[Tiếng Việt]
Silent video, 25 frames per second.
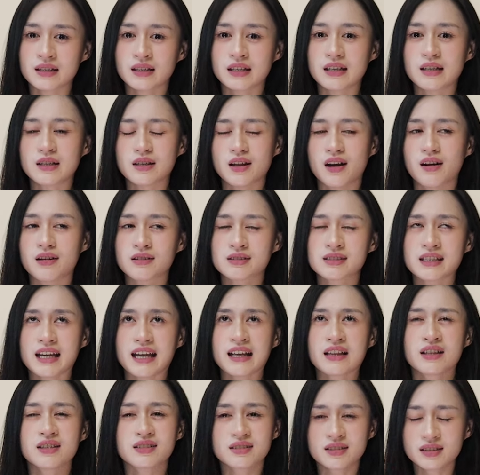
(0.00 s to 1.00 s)
thì nó
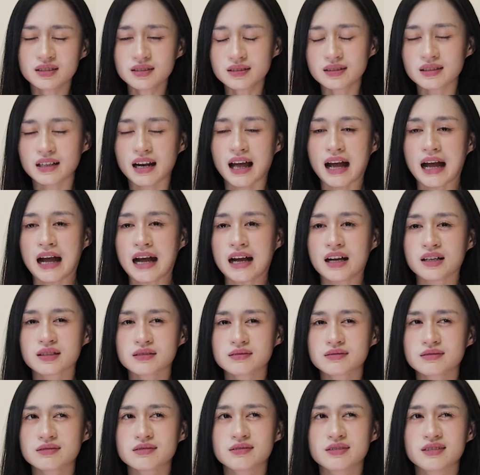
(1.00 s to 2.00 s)
sẽ thực sự là
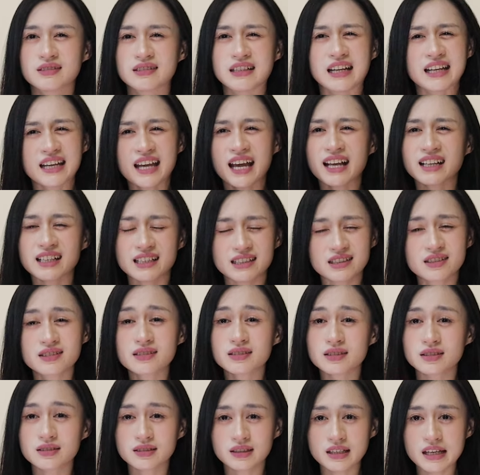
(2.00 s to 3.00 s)
lấy hết cái sự
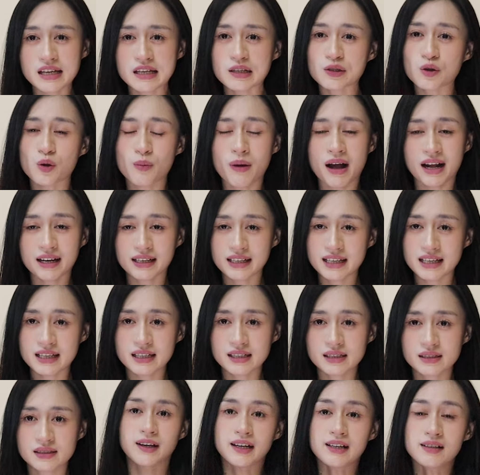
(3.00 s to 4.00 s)
tự tin của bạn đi
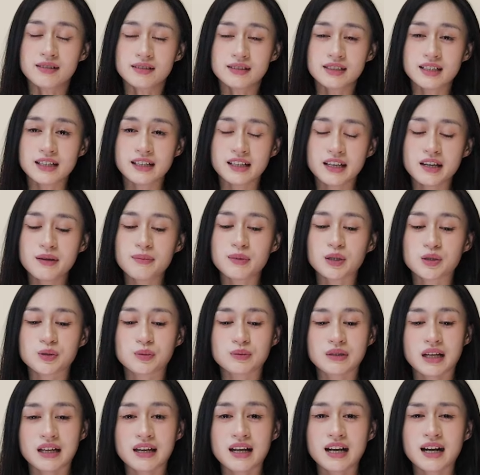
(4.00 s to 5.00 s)
và đương nhiên khi mà
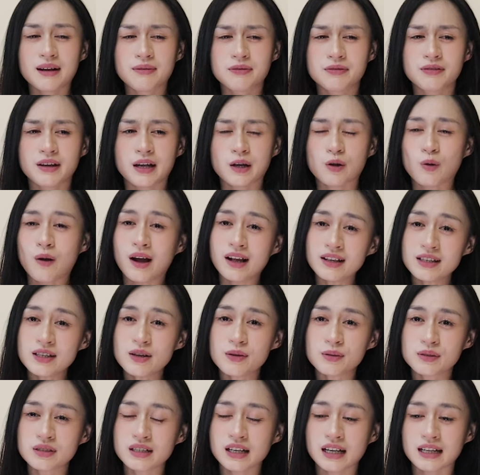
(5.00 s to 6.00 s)
chúng ta đã gặp phải quá
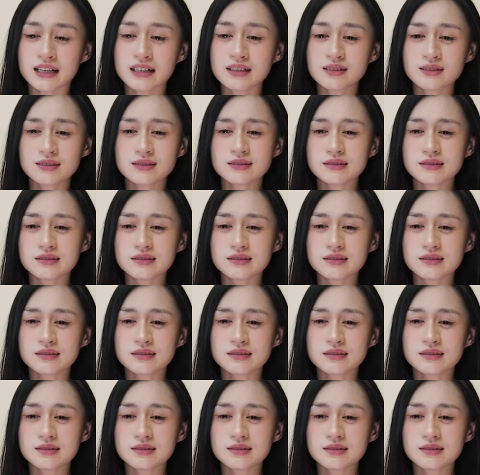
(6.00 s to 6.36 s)
nhiều những cái